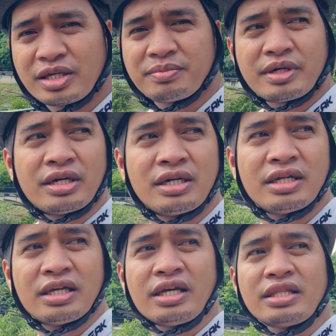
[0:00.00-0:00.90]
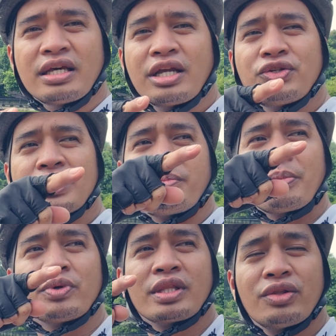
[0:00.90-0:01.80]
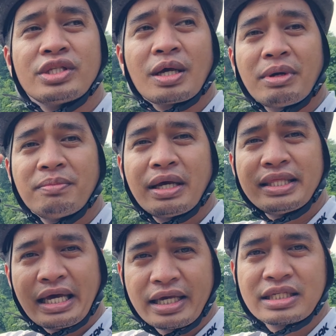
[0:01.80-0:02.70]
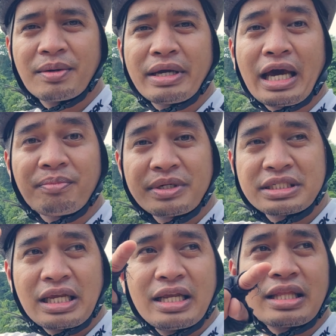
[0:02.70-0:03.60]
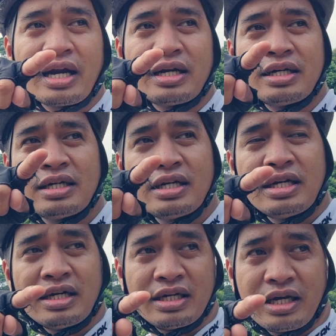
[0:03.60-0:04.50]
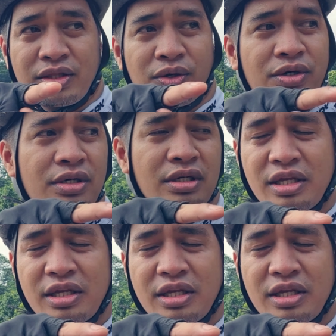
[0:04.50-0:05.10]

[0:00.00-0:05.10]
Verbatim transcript: river. Diretso siya papunta doon sa may Manday, sa may Upper Seletar. Itong